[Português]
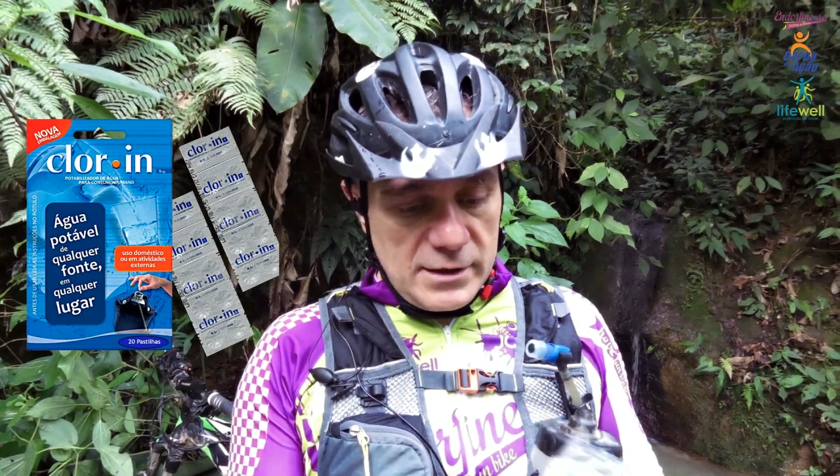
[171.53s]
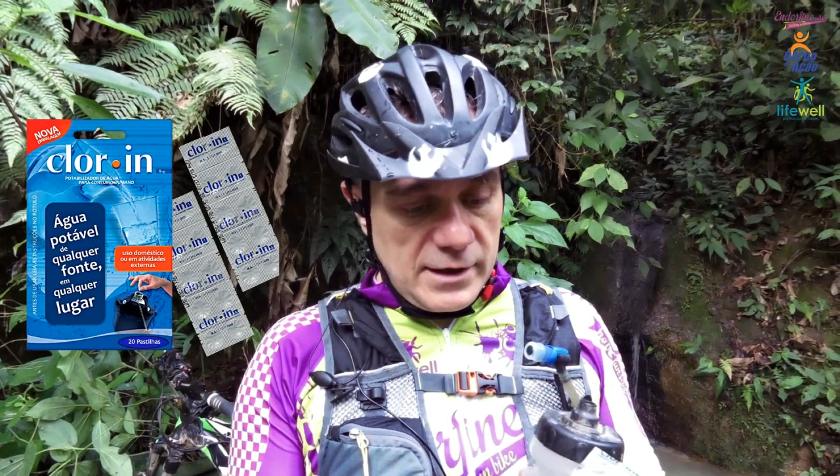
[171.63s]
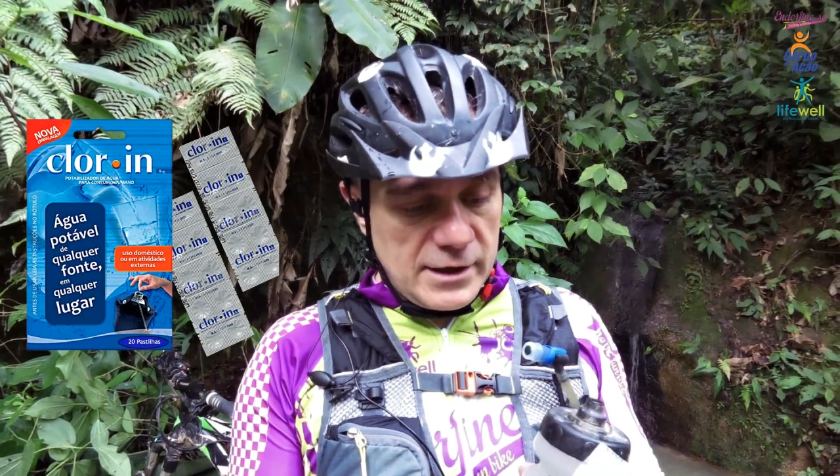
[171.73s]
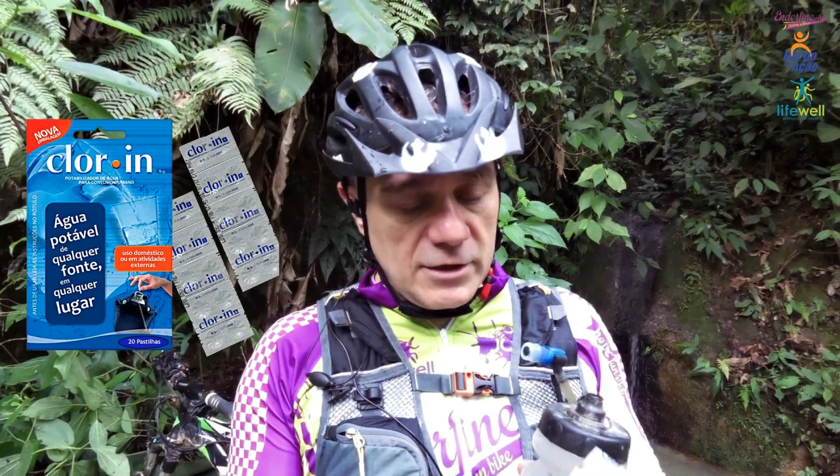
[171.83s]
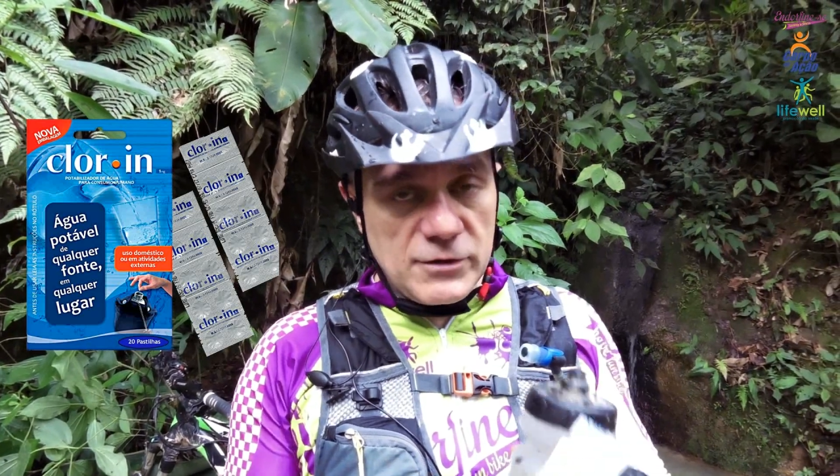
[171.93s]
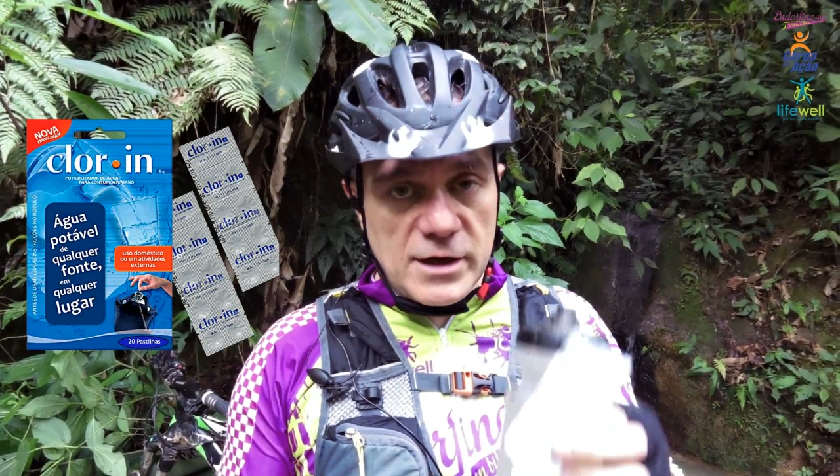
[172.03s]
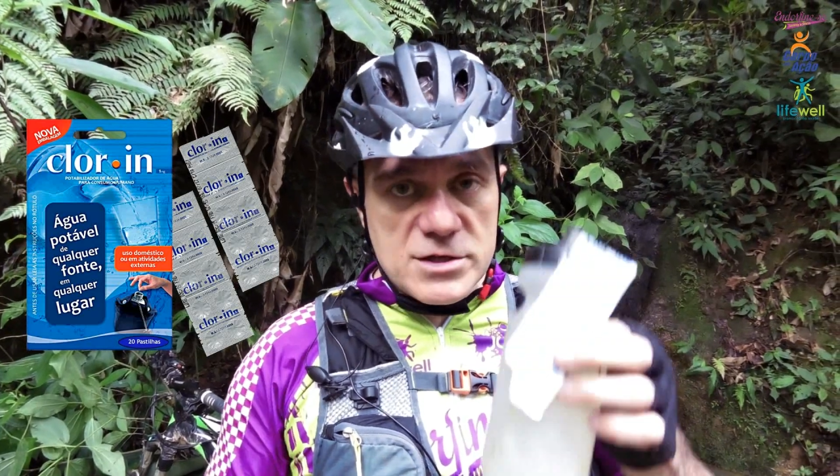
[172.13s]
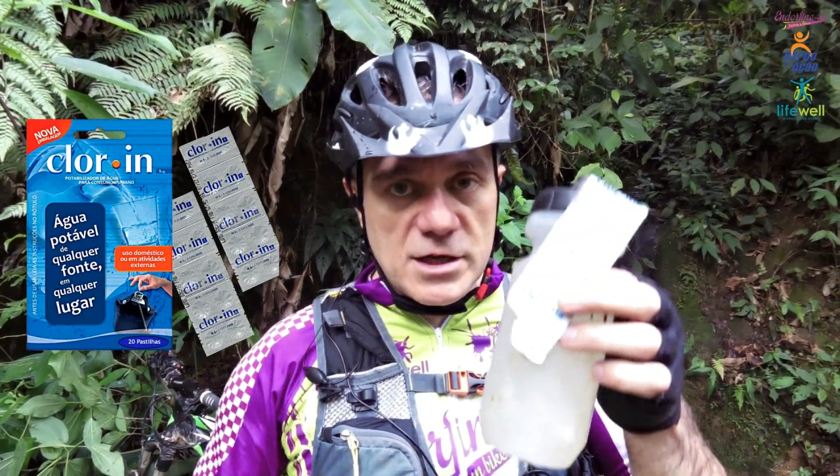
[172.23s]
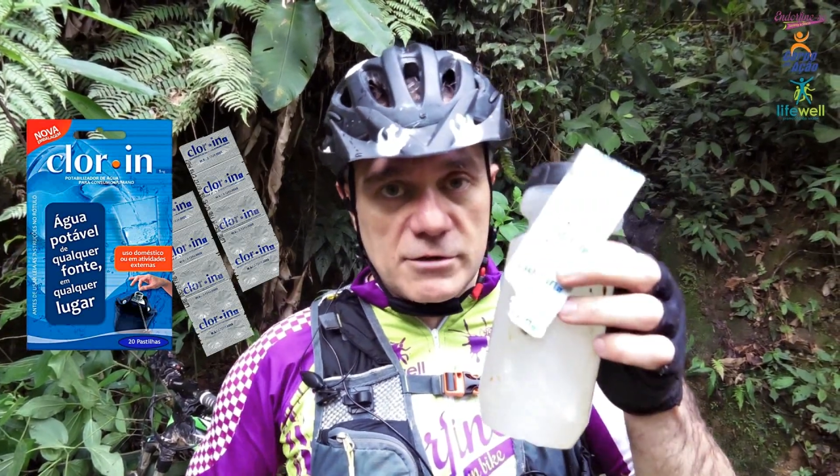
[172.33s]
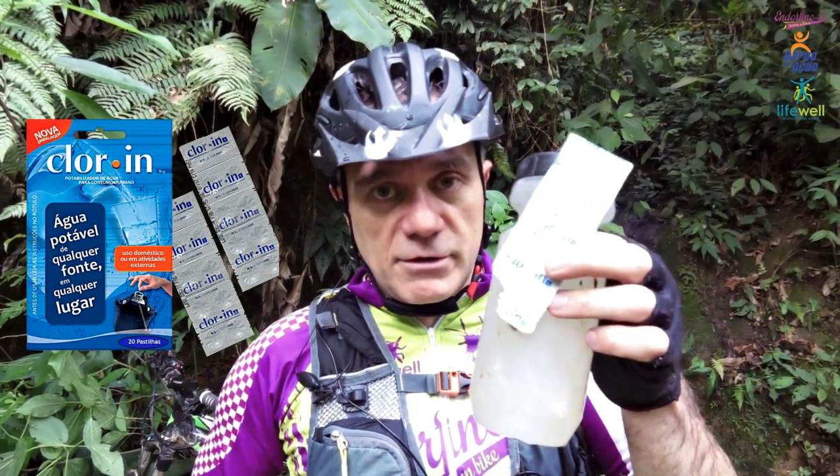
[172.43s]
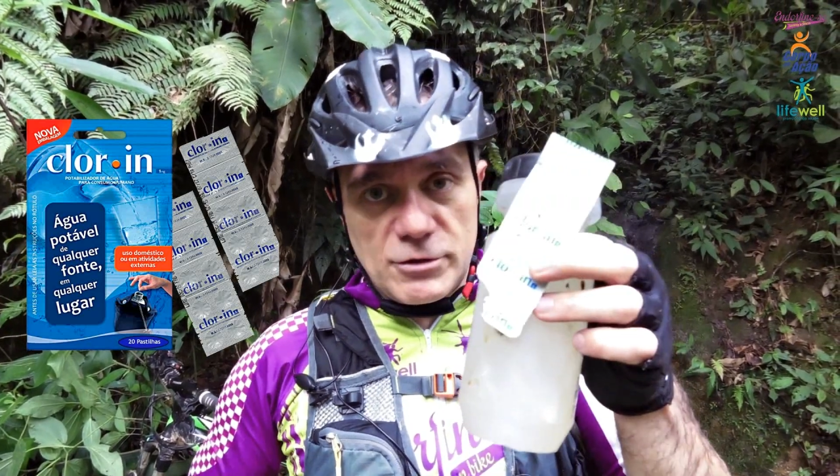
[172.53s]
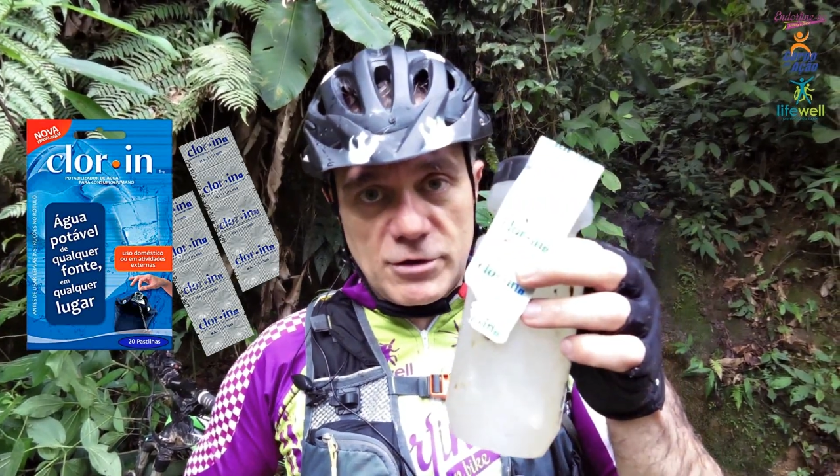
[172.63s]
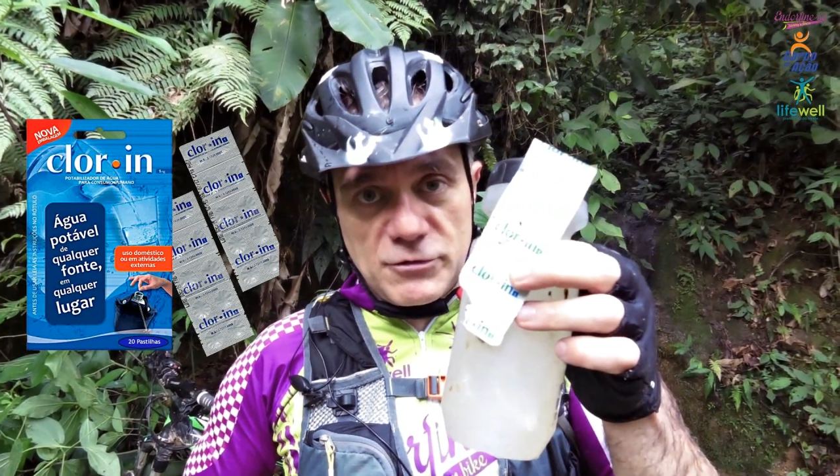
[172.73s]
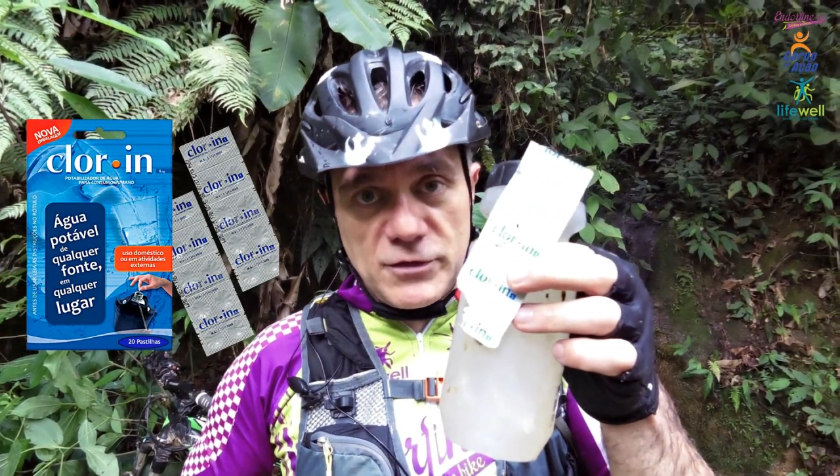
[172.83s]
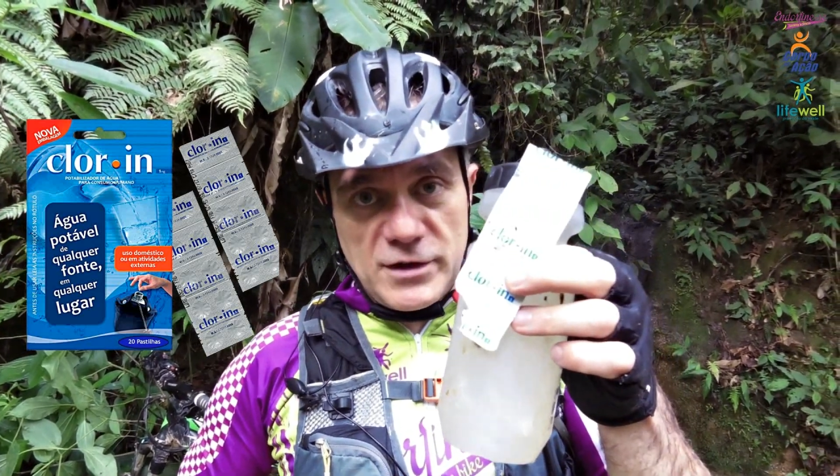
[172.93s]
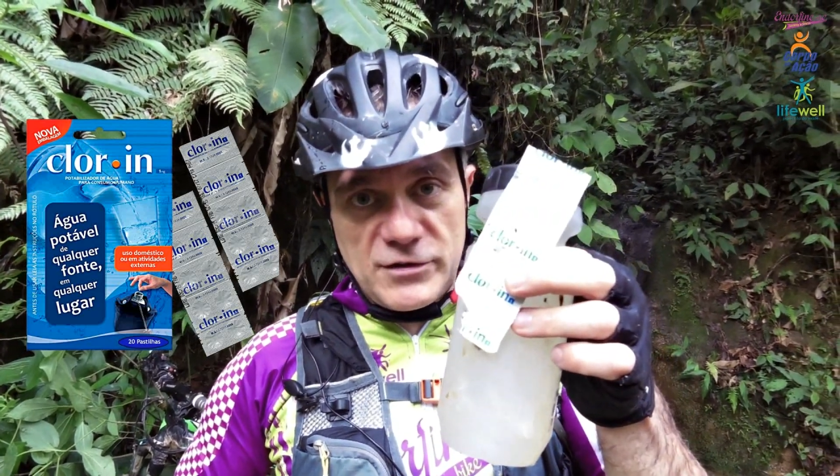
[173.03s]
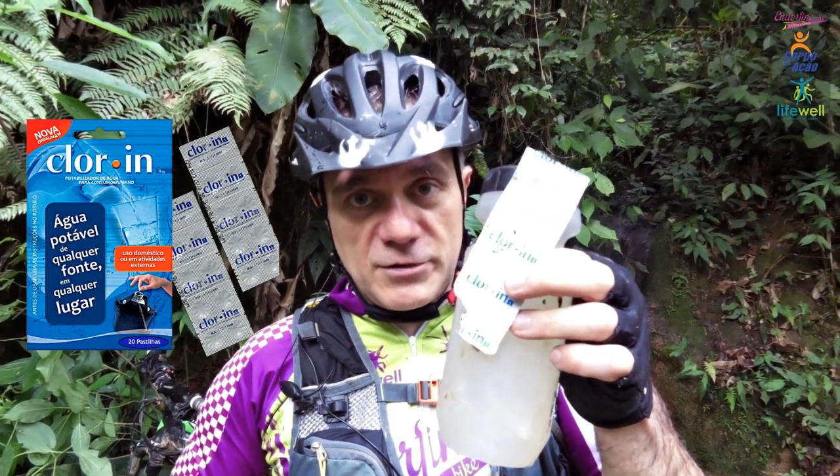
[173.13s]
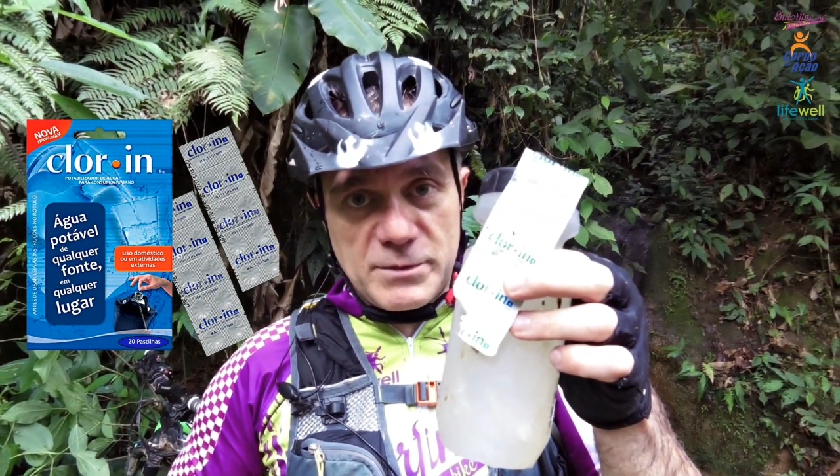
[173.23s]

Tá aqui fica a dica do Endorfinice